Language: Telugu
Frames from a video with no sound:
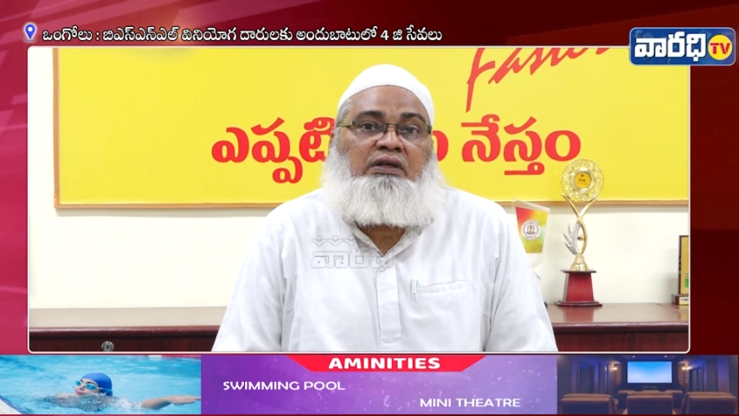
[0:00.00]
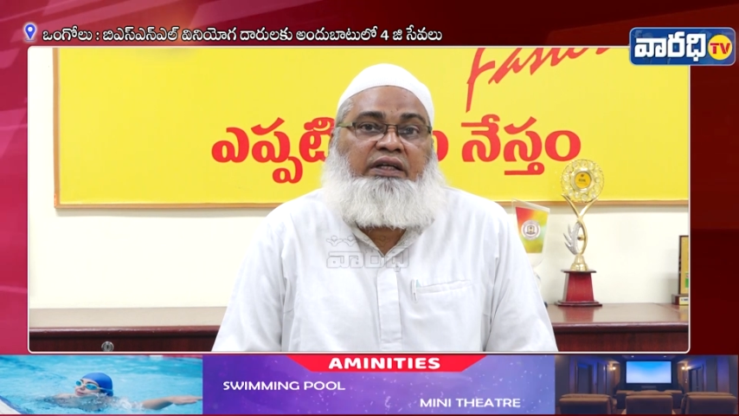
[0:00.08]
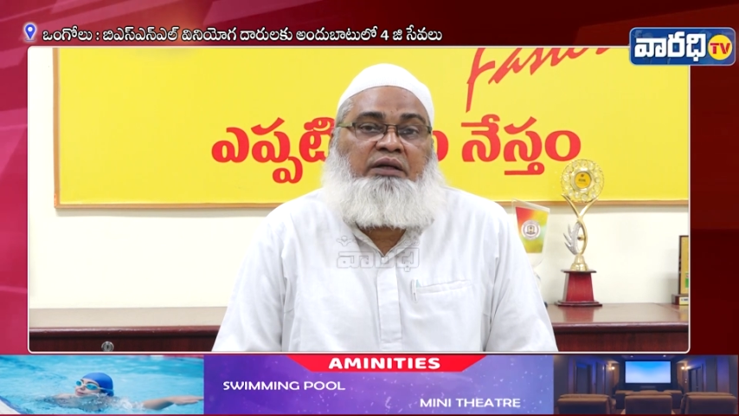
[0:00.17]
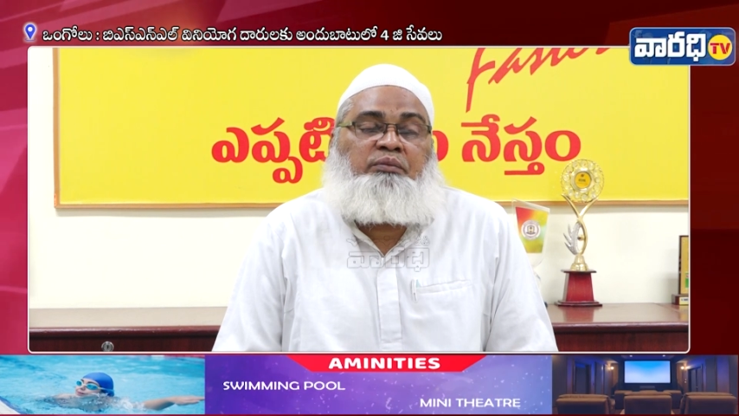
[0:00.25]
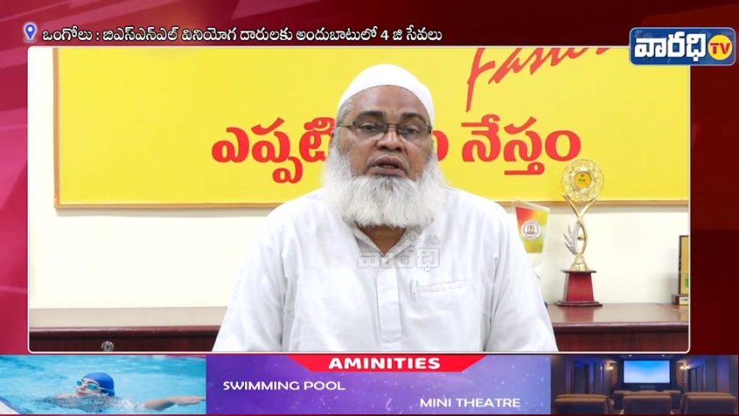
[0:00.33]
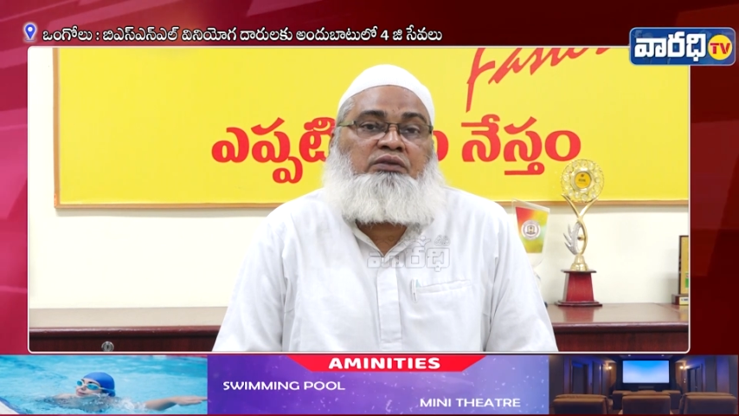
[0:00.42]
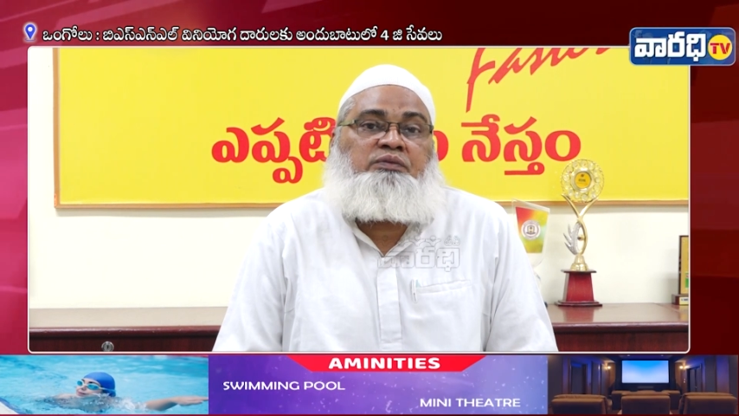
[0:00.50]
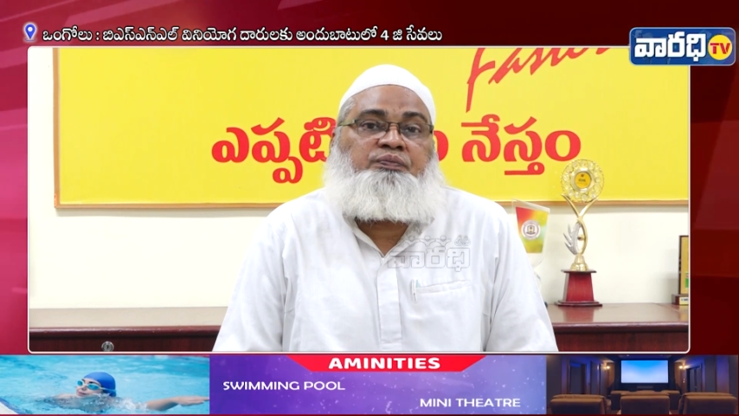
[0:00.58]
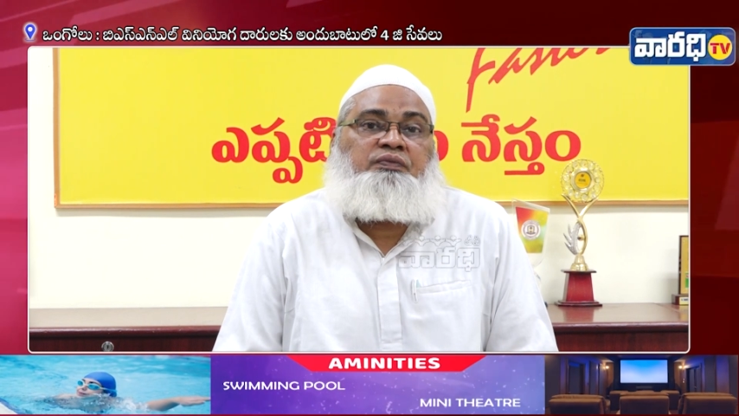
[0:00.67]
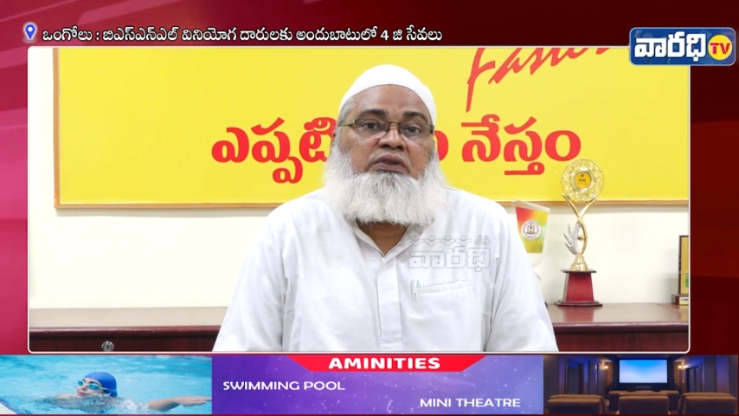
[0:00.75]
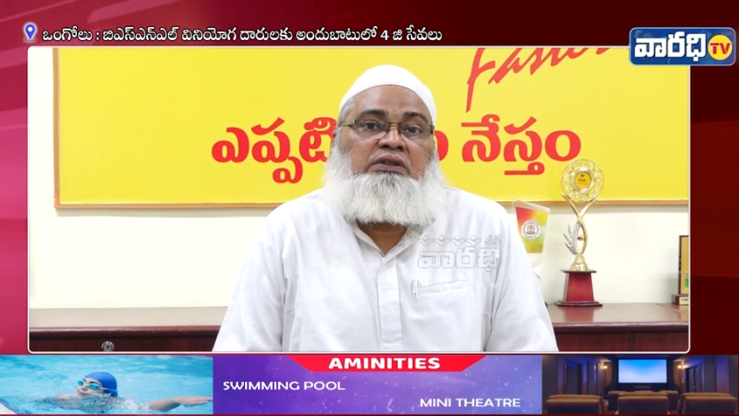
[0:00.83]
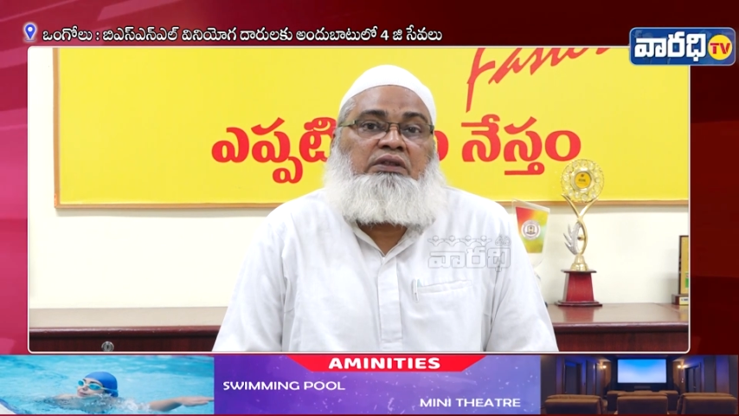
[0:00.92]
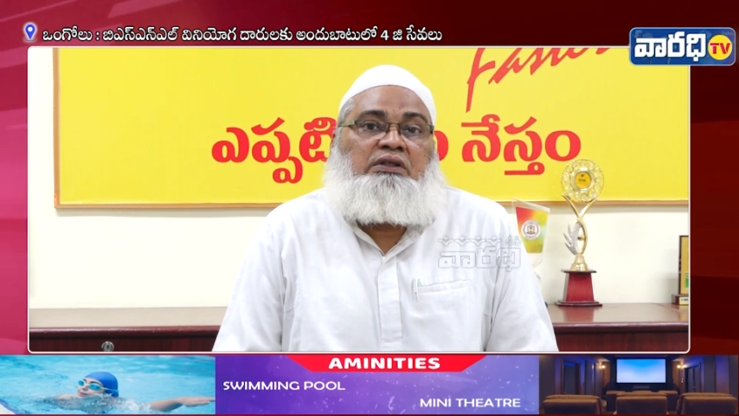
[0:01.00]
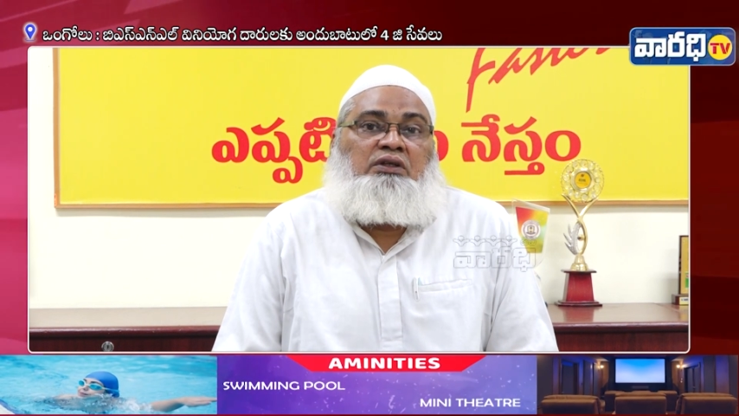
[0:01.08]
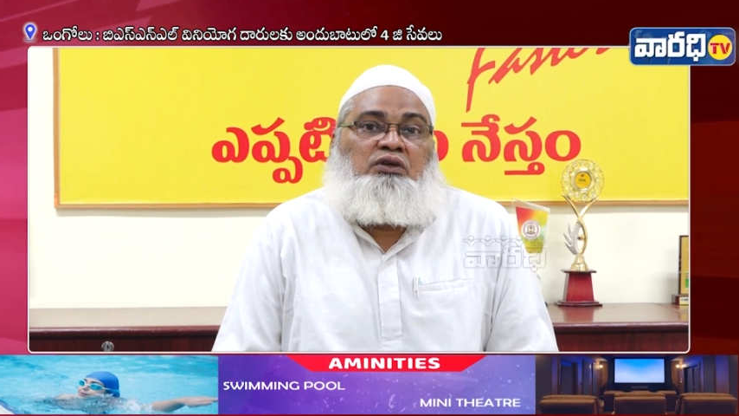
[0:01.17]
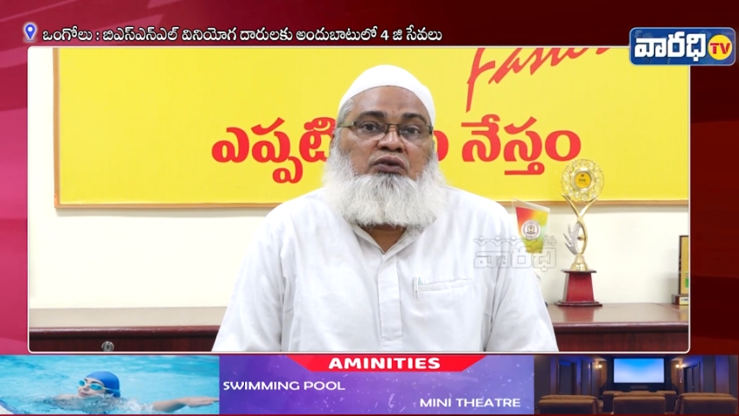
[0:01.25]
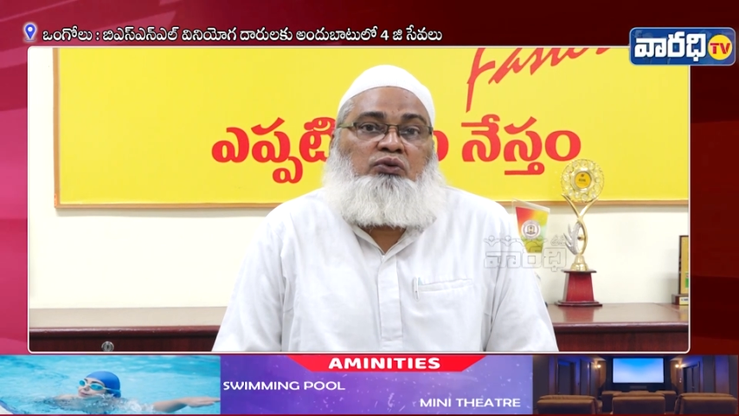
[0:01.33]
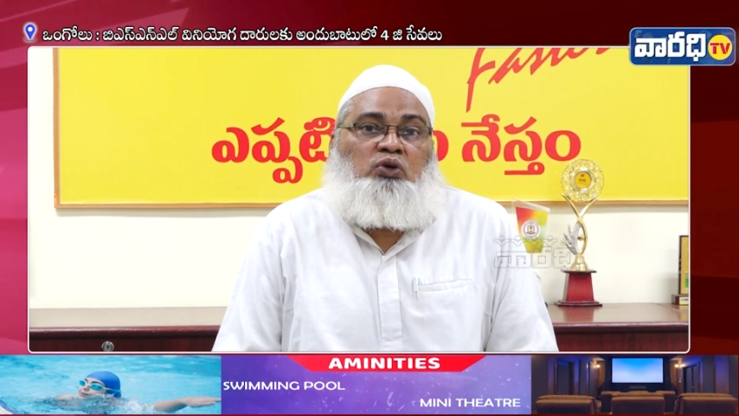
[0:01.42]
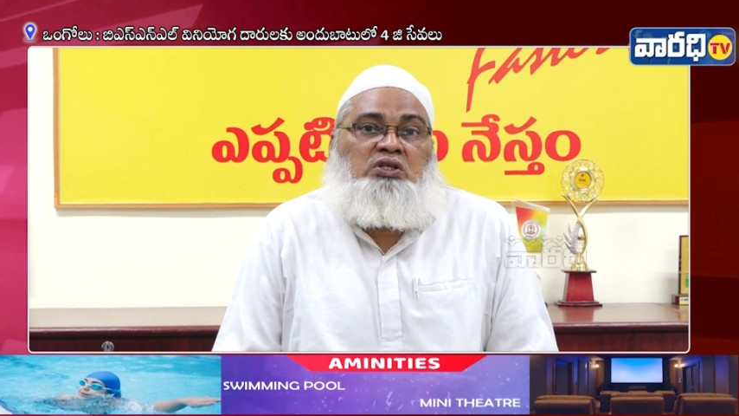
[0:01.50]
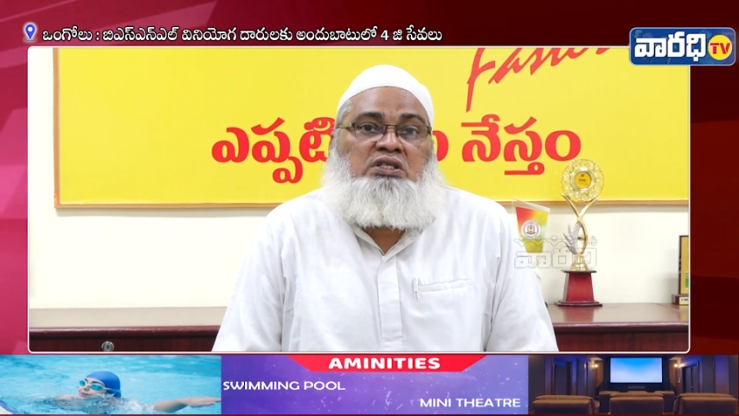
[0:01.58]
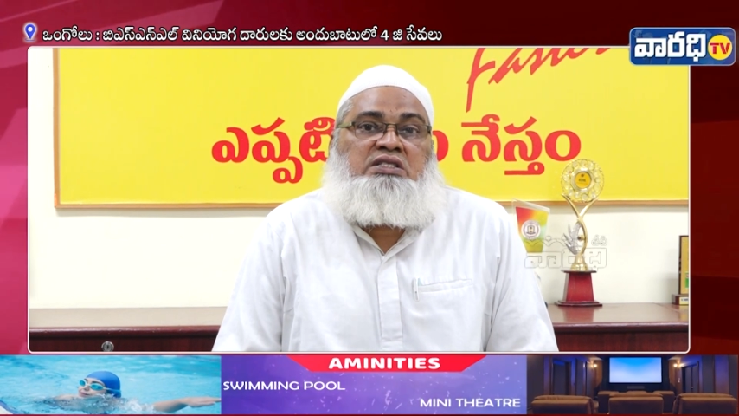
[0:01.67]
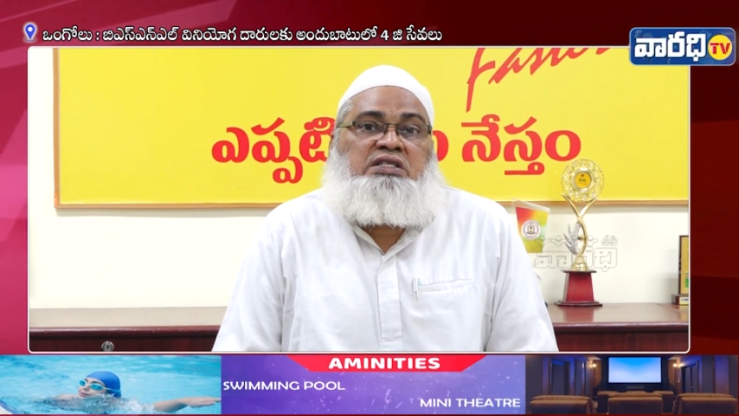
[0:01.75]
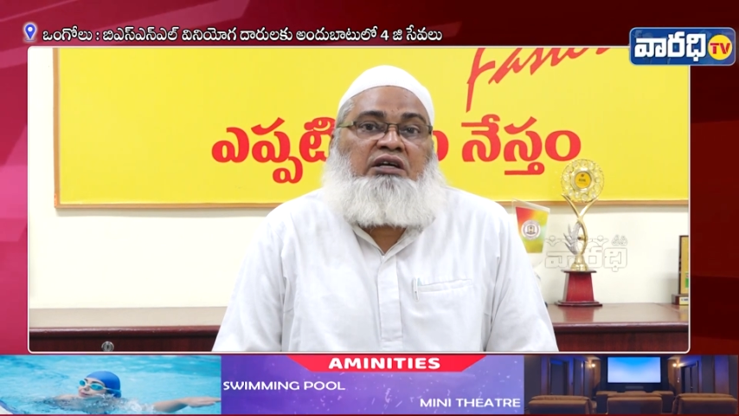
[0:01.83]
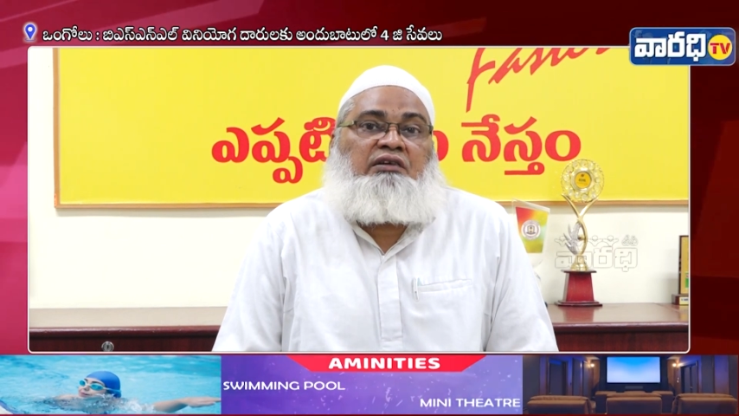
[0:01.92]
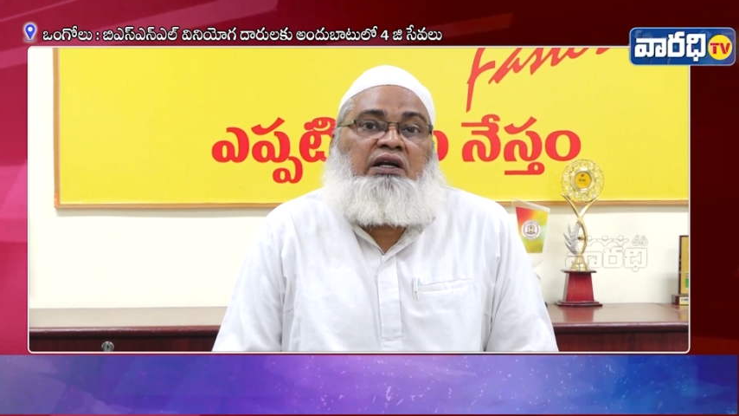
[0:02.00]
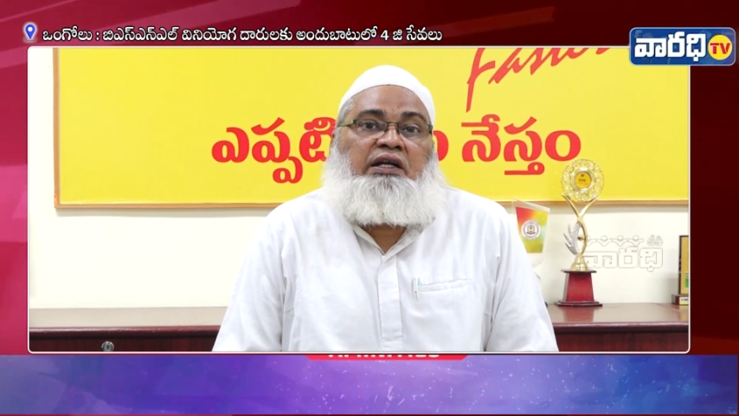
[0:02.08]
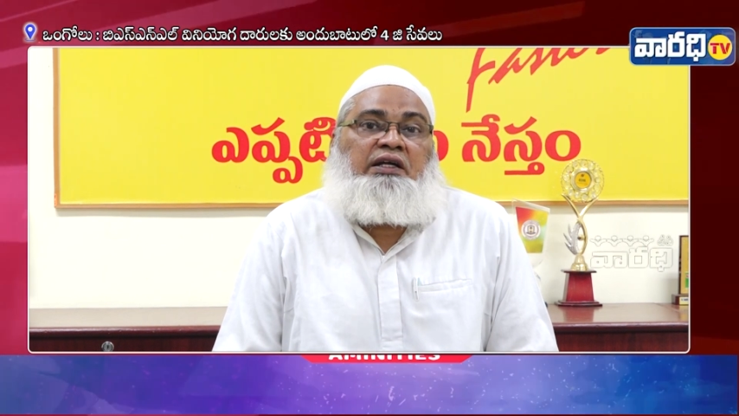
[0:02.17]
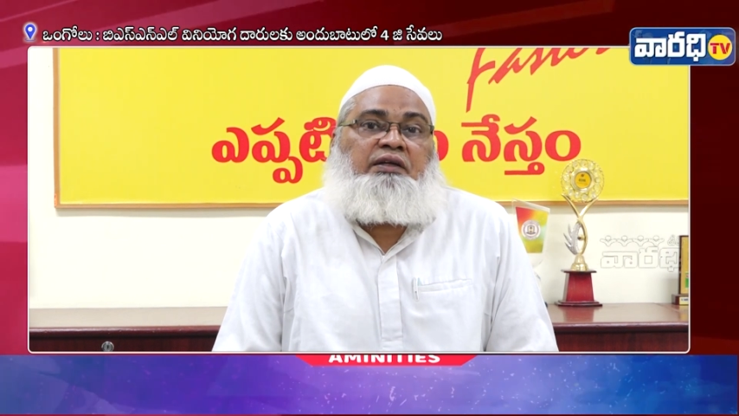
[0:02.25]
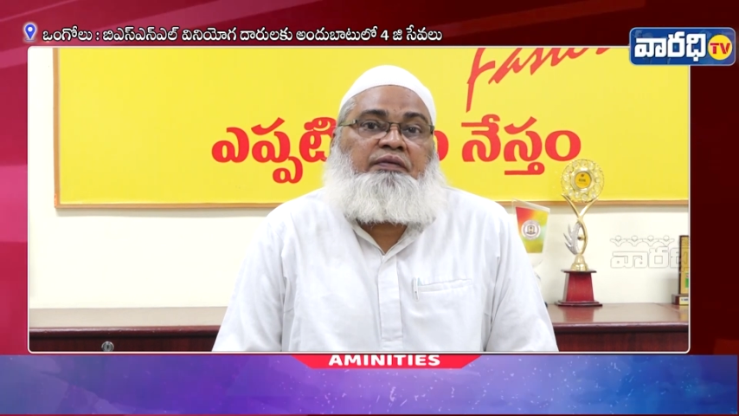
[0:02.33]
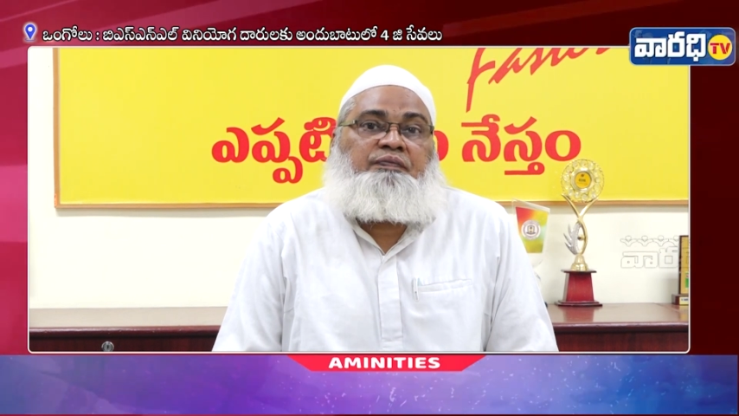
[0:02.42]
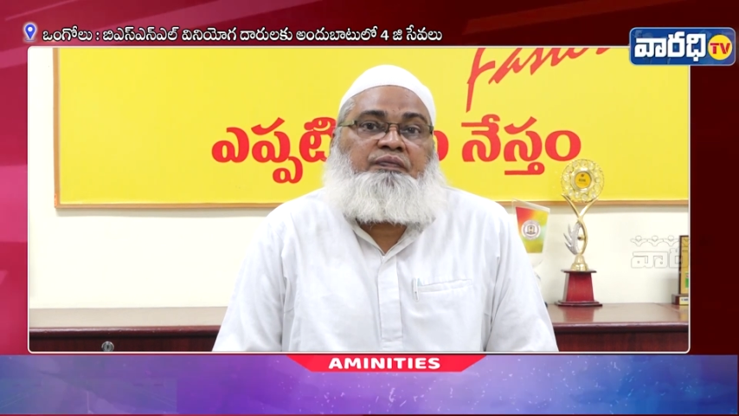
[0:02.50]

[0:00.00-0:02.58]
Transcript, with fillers: అంటే మేము ఫోర్ జీ సేవలని